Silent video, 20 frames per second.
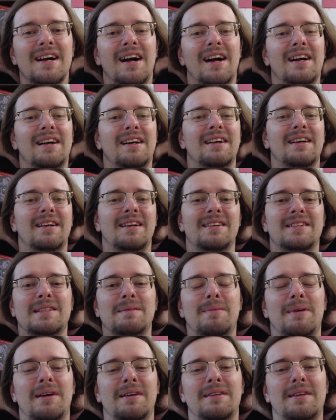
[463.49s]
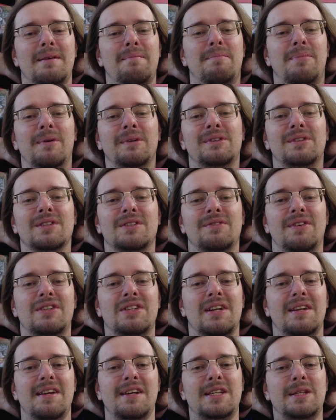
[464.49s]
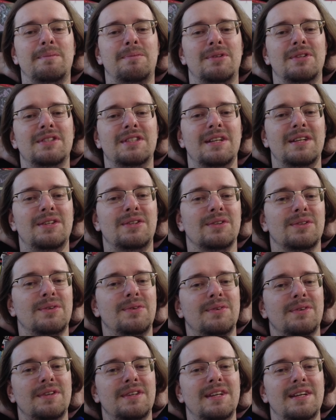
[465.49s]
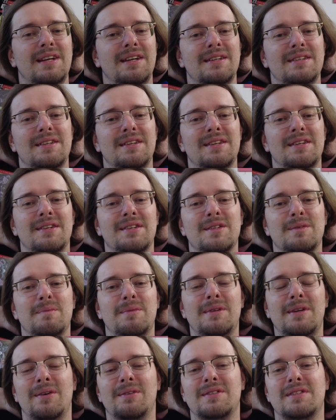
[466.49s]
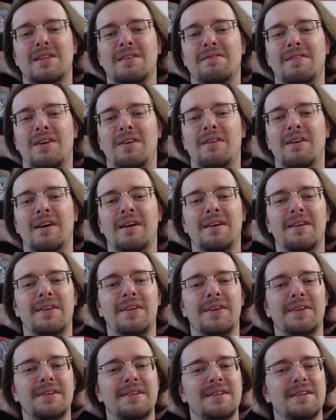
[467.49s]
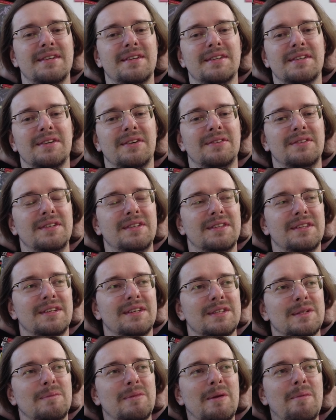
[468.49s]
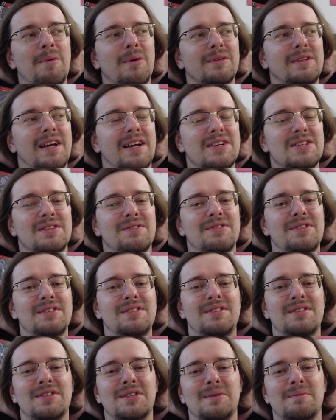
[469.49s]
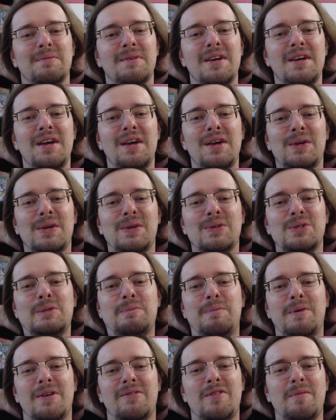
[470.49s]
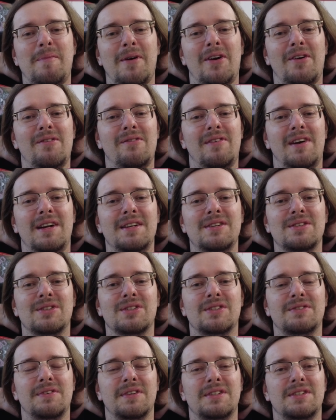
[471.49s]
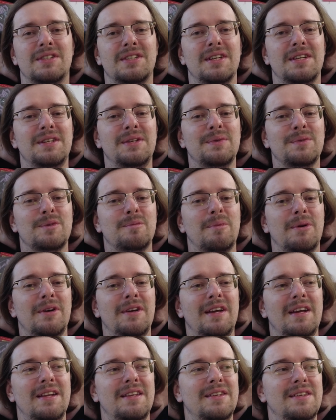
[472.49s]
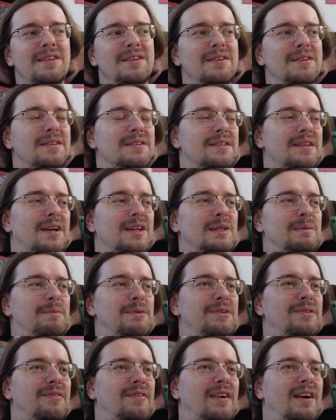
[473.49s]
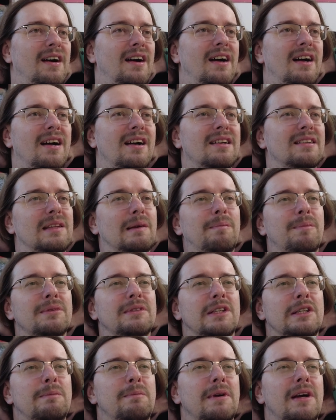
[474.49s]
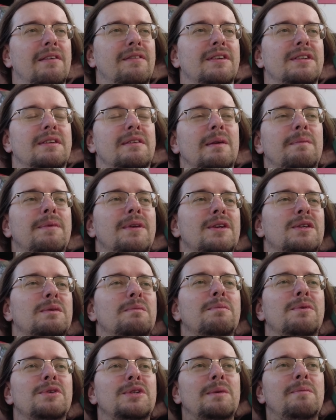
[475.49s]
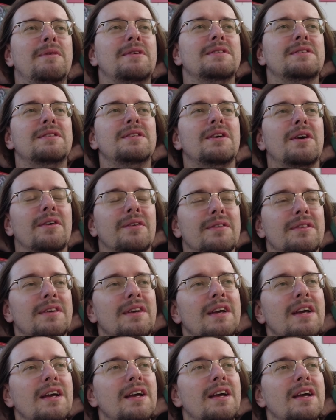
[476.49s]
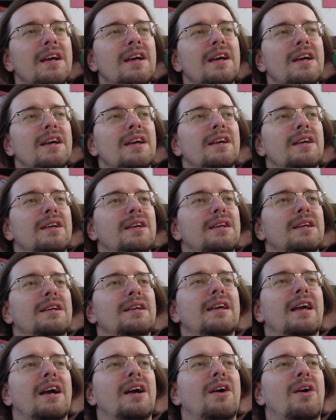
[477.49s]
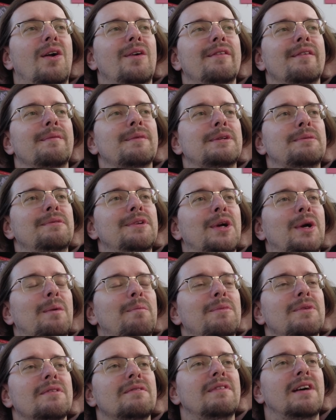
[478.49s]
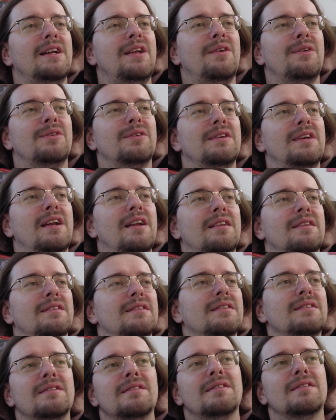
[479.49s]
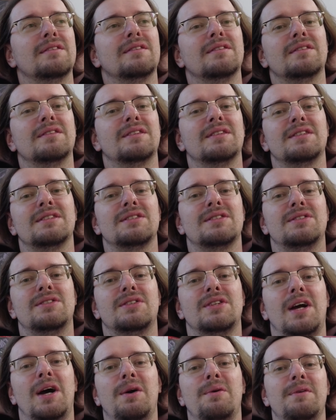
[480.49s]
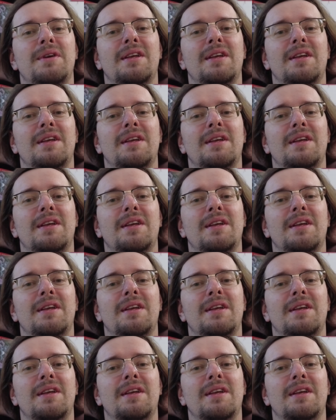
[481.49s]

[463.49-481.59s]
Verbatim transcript: E, trzeba jej punkt doświadczenia jakiś przydzielić odgórnie, żeby nie odstawała e, od innych, żeby nie było tak, że wszyscy są super wypakowani, doświadczeni, uzbrojeni, jest jakaś bitwa, a ta postać pojawia się na pierwszym poziomie znikąd i jakkolwiek byśmy nie kombinowali, no to jeden strzał,